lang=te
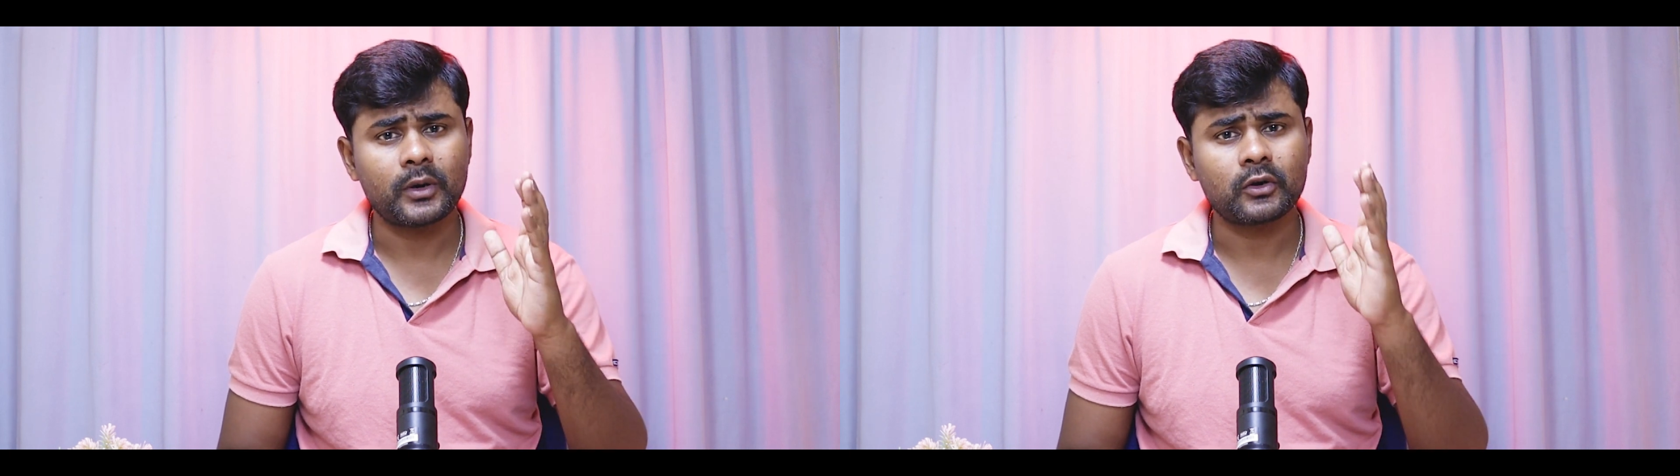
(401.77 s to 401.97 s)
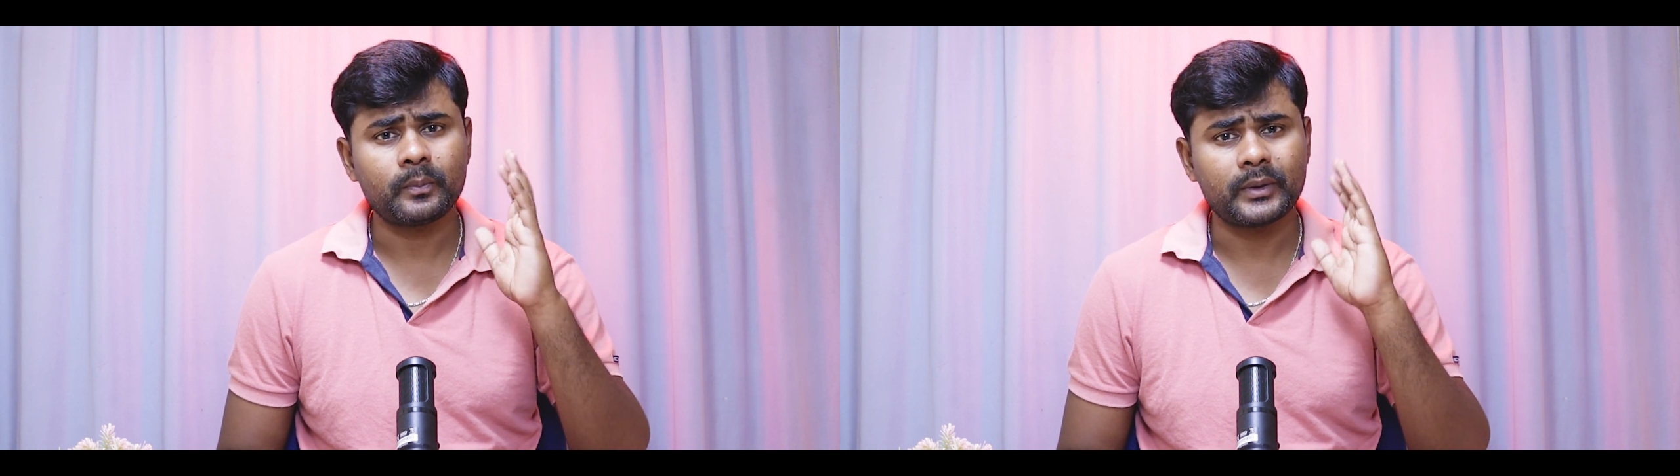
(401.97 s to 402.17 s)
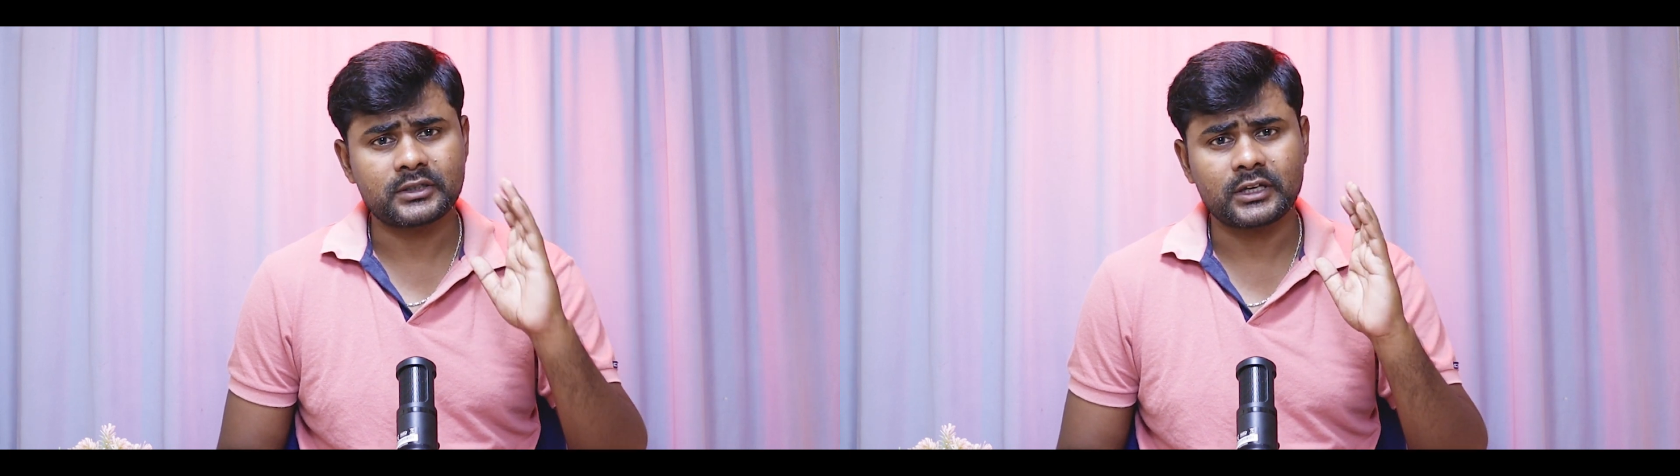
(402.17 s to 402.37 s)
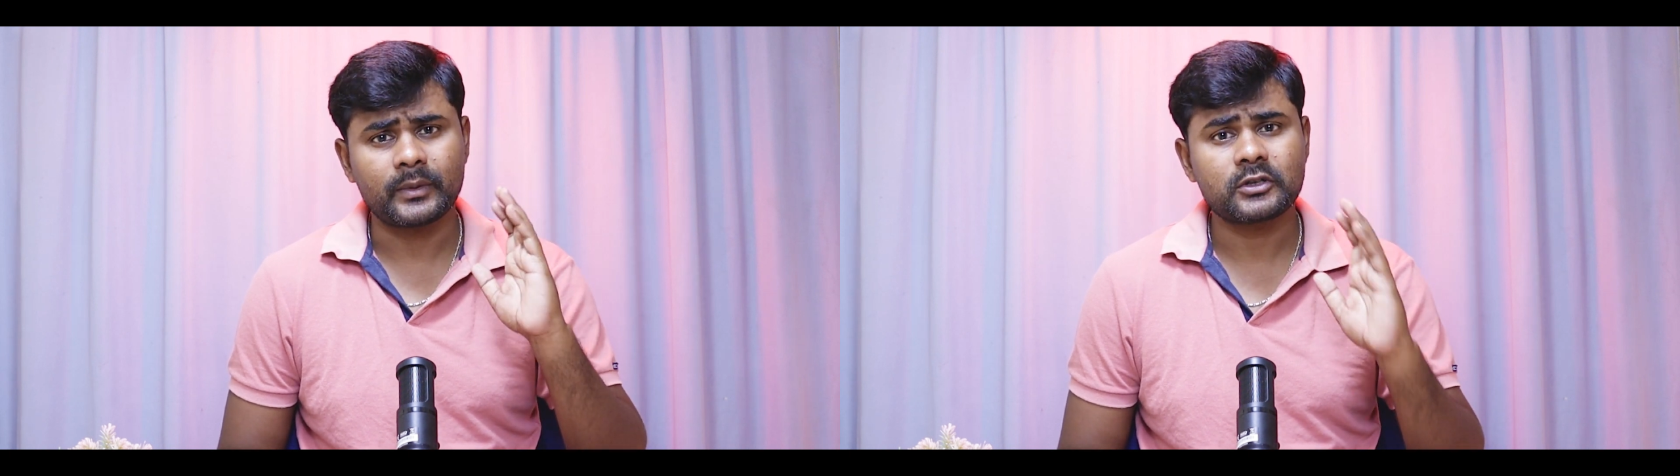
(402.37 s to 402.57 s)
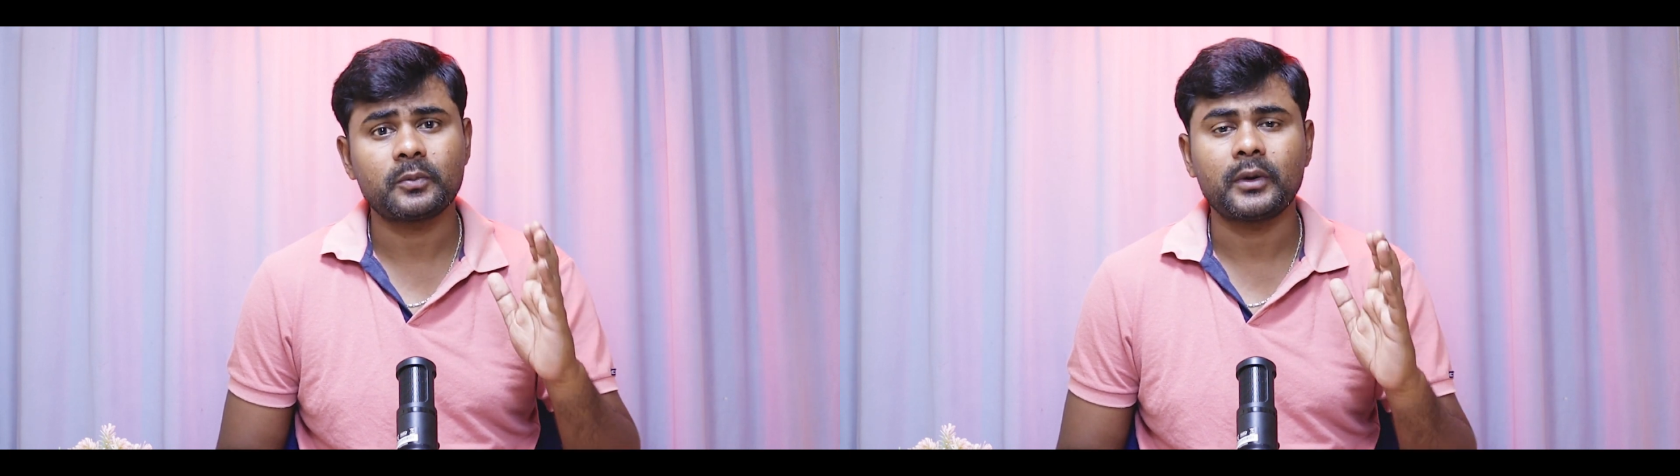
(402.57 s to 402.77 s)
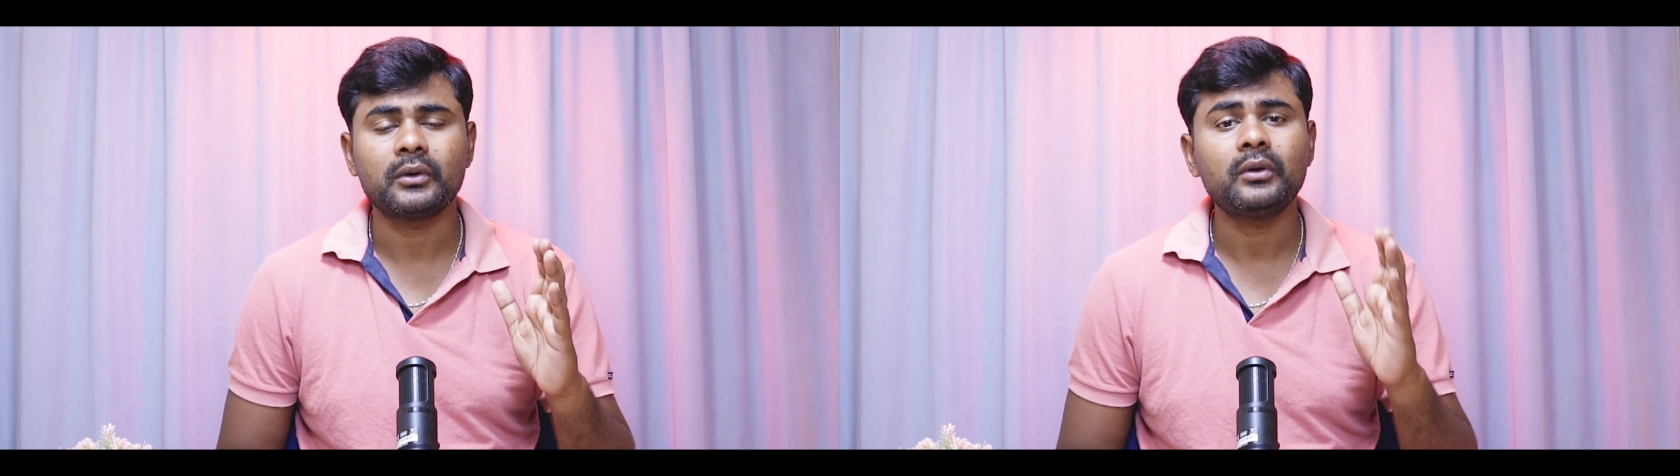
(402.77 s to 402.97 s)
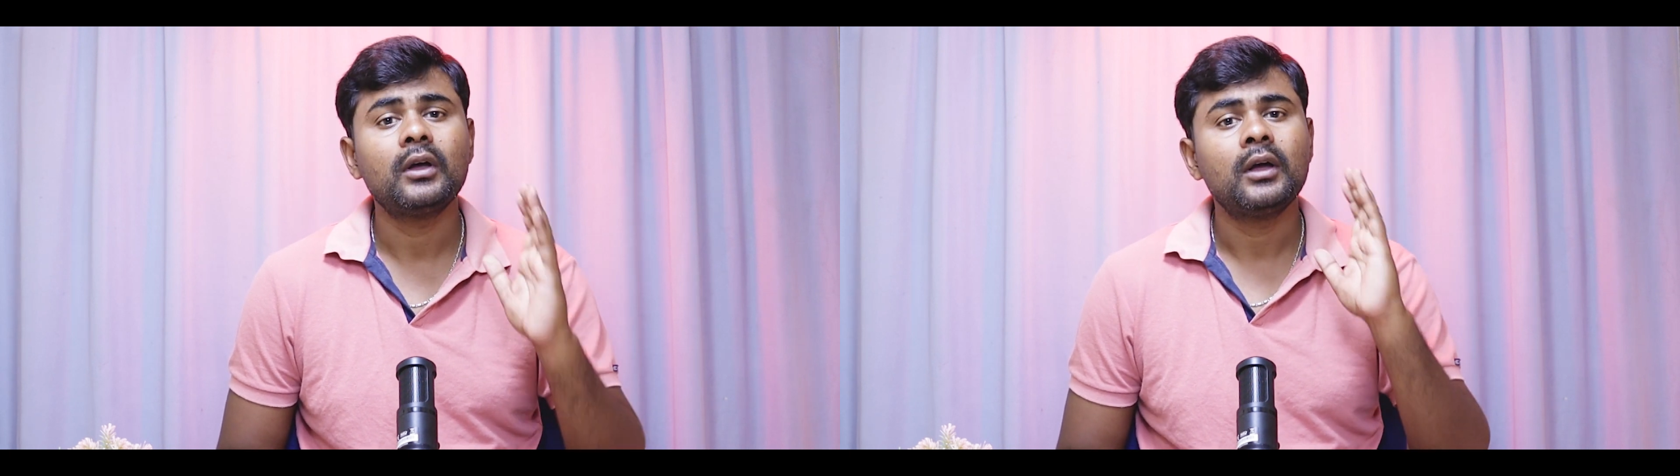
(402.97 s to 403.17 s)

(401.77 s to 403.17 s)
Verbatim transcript: పాటు బెస్ట్ కెమెరాస్తో పాటు